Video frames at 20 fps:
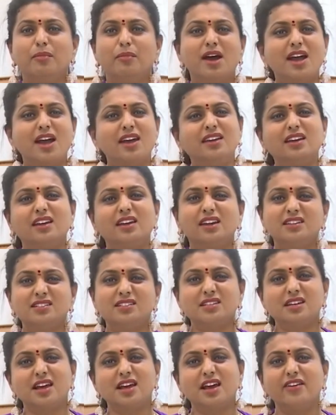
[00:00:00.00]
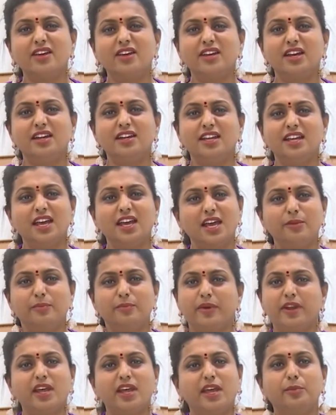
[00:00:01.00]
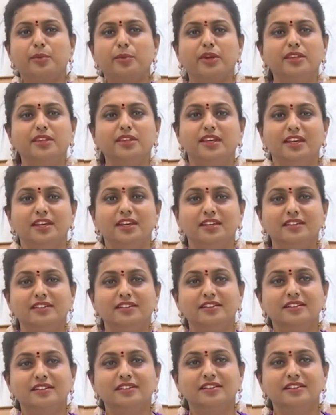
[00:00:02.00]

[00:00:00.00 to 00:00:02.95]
మా ఆయనకి రెస్ట్ కావాలండి ఆయన పని అయిపోయింది అని